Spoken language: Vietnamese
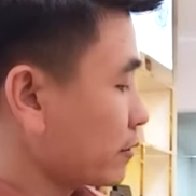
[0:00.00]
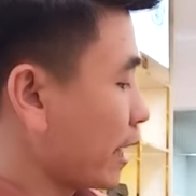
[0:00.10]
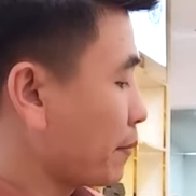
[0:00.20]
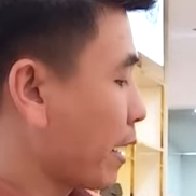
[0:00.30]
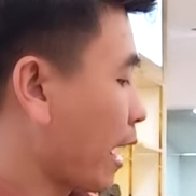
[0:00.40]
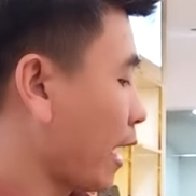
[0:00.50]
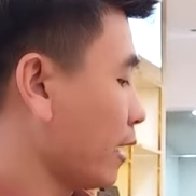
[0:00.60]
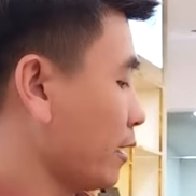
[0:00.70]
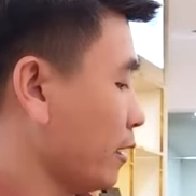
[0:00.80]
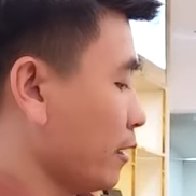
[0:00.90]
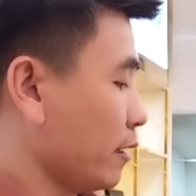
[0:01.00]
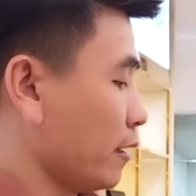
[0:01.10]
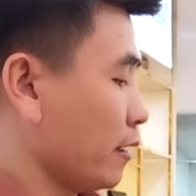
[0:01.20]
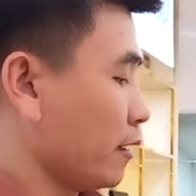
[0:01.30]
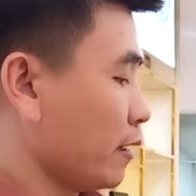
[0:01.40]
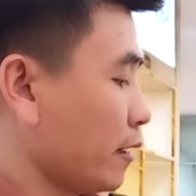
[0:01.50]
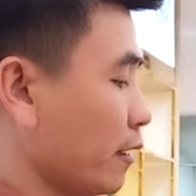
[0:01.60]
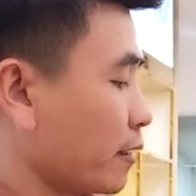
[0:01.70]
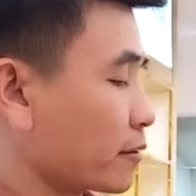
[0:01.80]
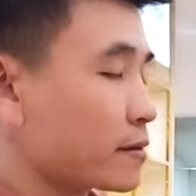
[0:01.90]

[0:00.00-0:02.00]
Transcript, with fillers: để mà à,